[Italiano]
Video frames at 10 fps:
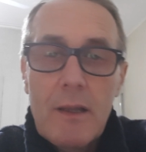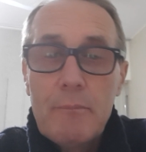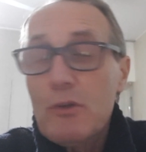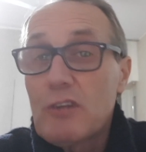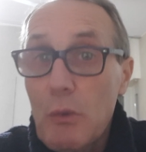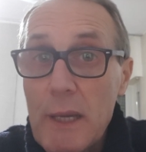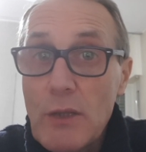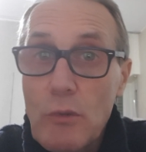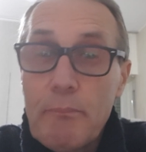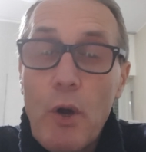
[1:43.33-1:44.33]

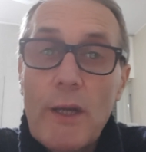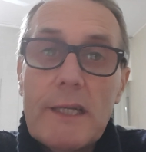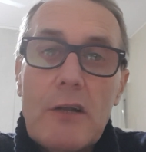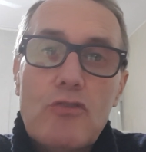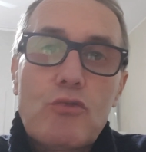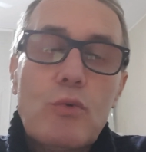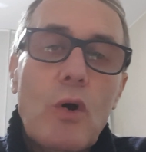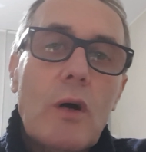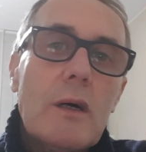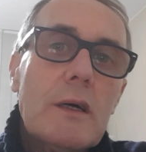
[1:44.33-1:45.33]
Proseguendo poi nel
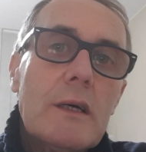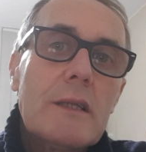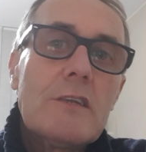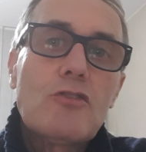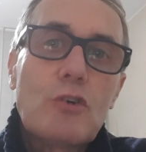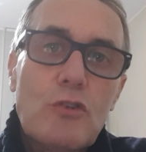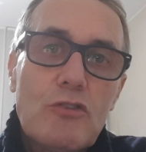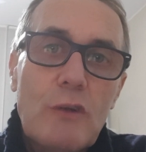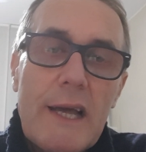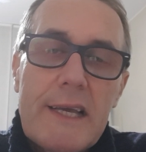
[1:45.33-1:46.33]
suo eh,
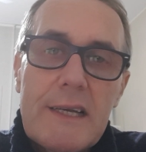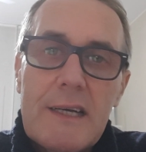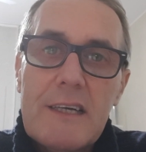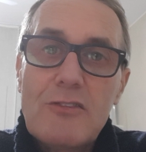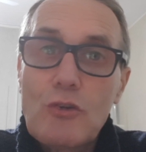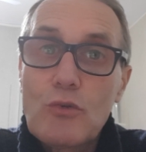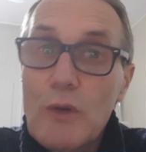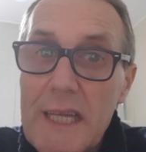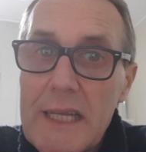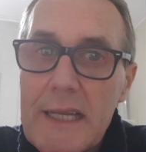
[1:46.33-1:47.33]
discorso lei eh,
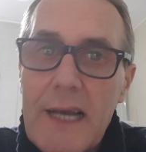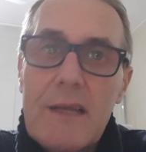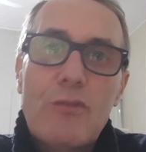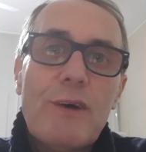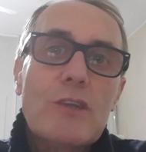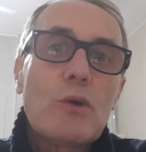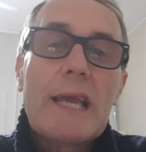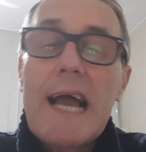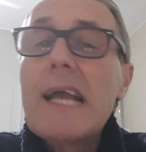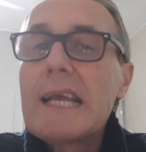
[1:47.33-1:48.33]
sottolinea il fatto
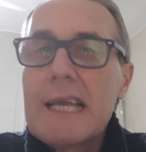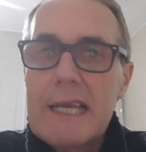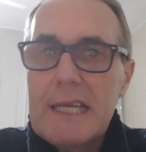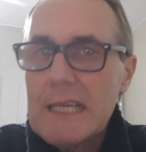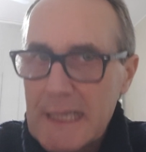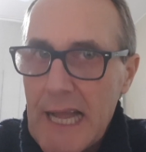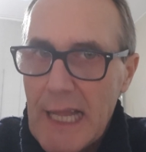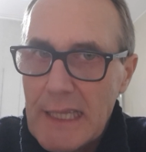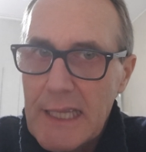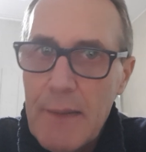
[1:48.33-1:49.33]
che anche in
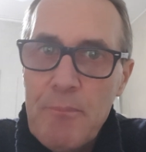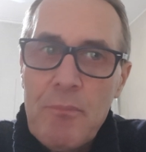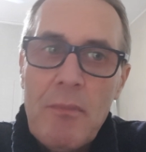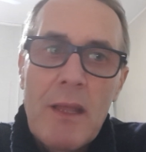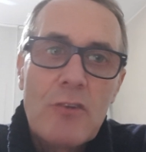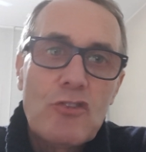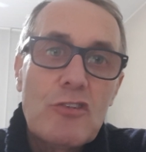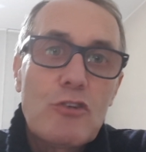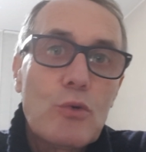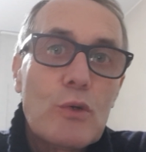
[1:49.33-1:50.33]
Italia ci
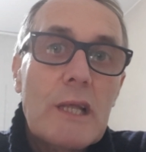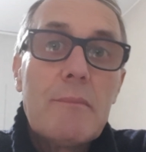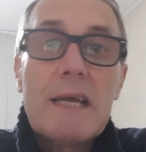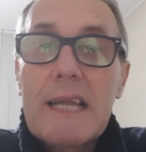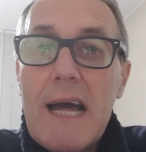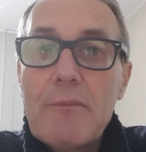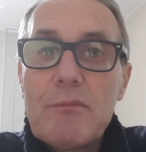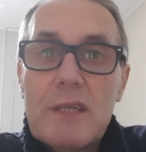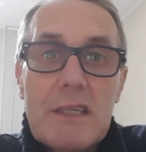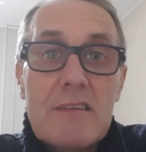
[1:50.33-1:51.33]
sono dei
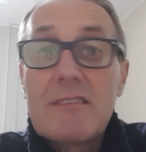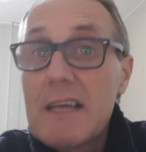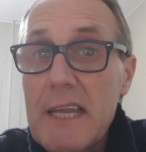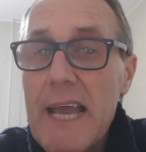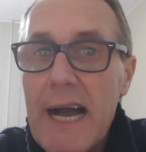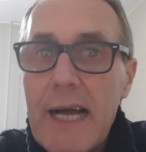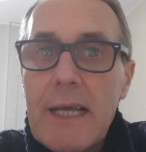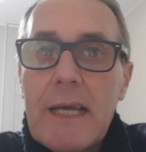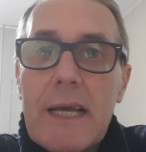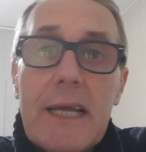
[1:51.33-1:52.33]
migranti di serie A
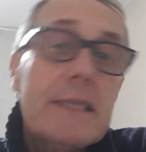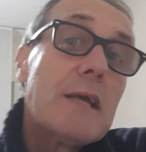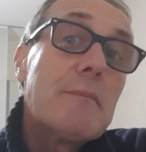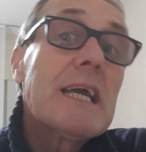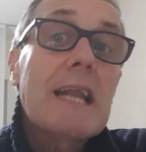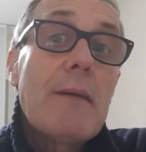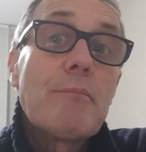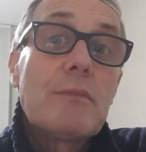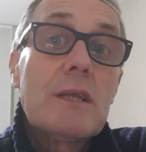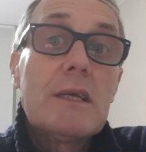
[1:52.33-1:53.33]
e dei
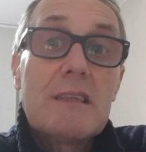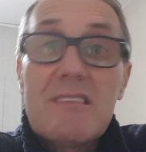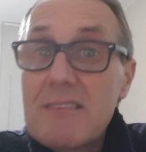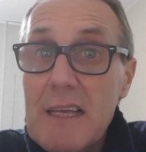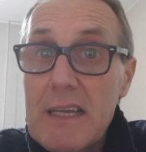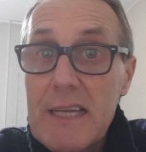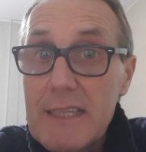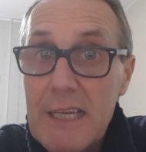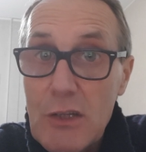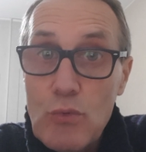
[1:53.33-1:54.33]
migranti di serie
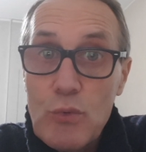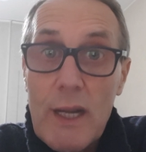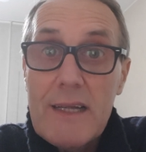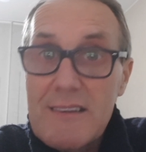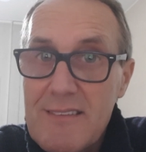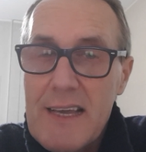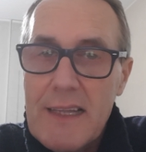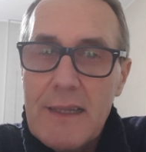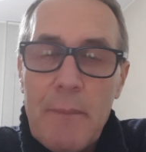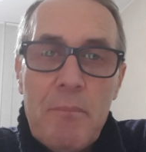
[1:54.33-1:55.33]
addirittura Z.